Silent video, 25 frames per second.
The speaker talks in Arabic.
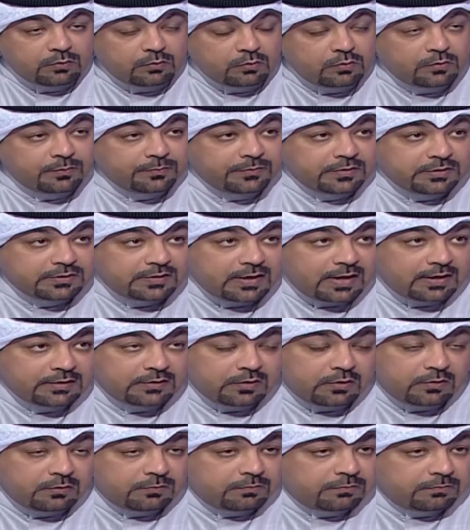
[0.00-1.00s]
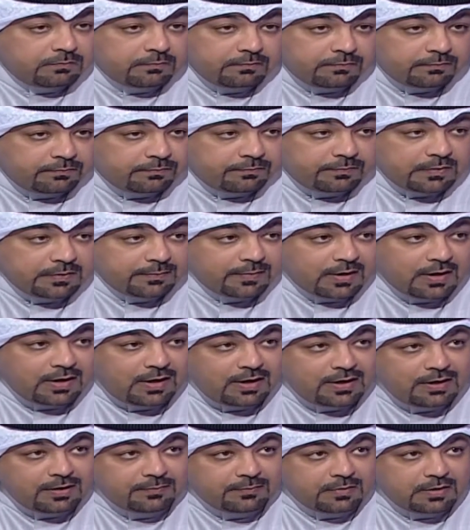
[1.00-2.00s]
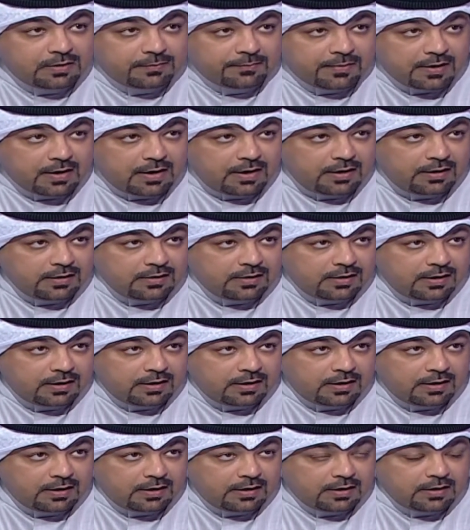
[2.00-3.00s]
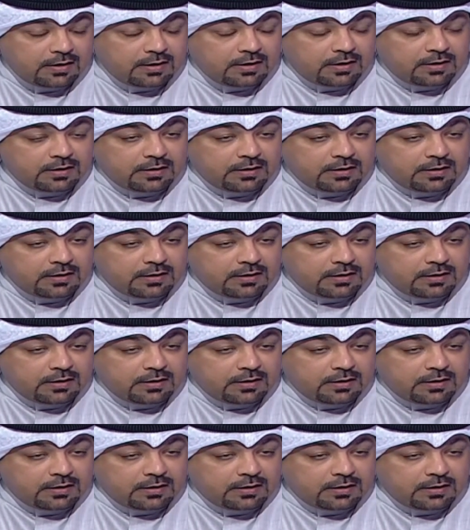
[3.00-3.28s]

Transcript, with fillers: وهم اعتادوا بمرحله من المراحل على